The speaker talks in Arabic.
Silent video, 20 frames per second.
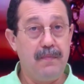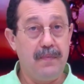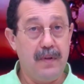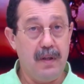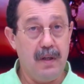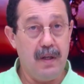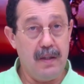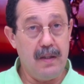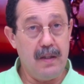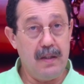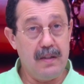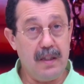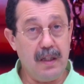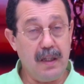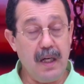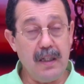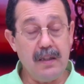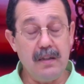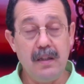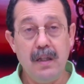هذا
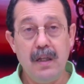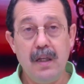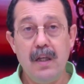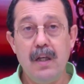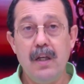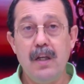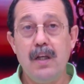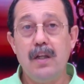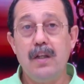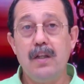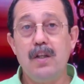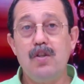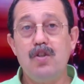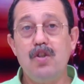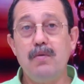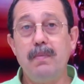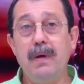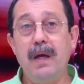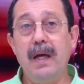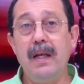الانتقاد
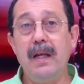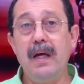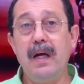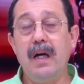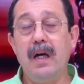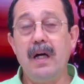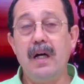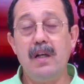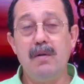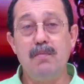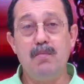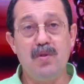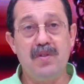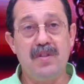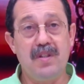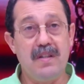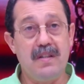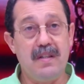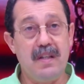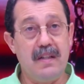يجب على
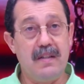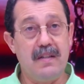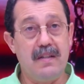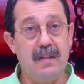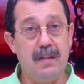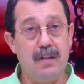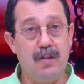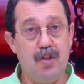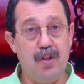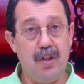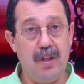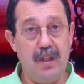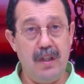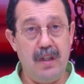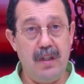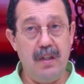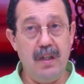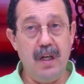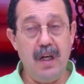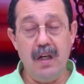المؤسسات
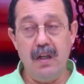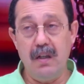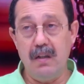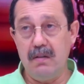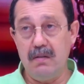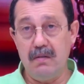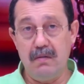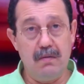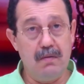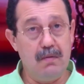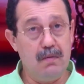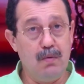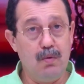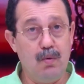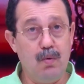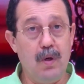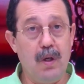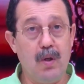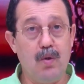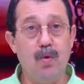التشريعيه
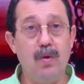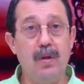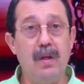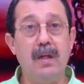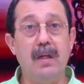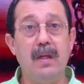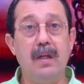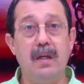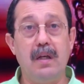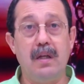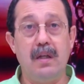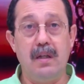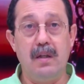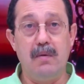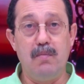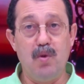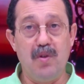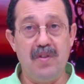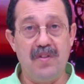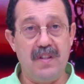وكل
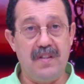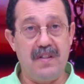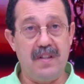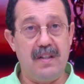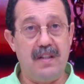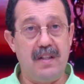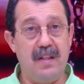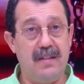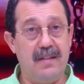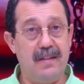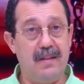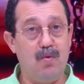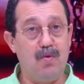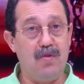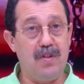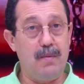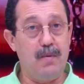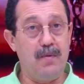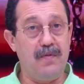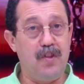المؤسسات التي
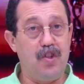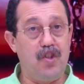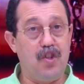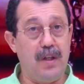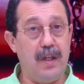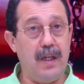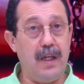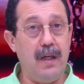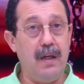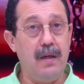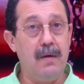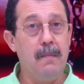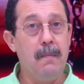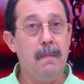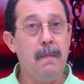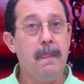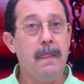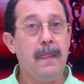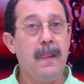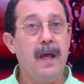تساهم في التشريع
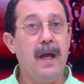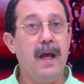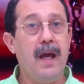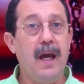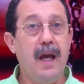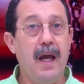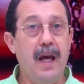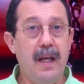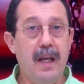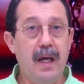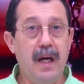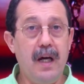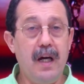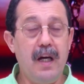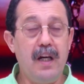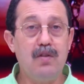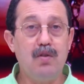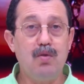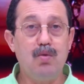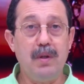على
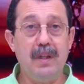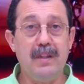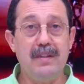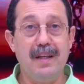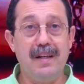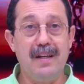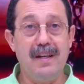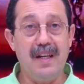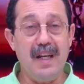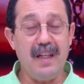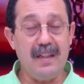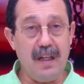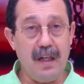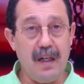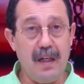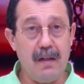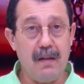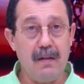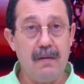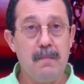ان تعيد
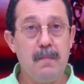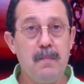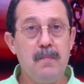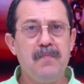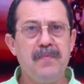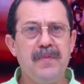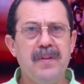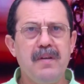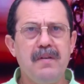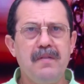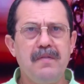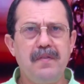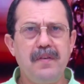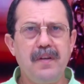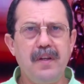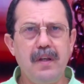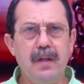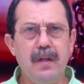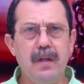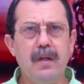النظر
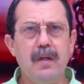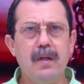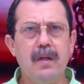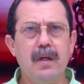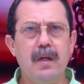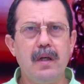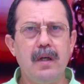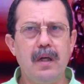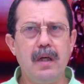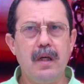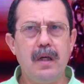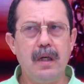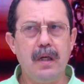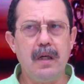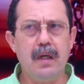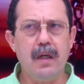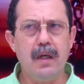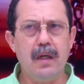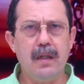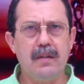في
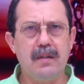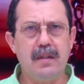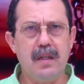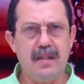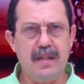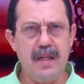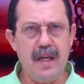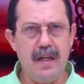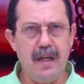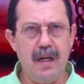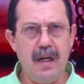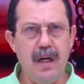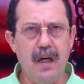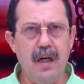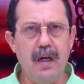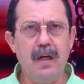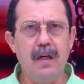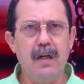آه، الترسانه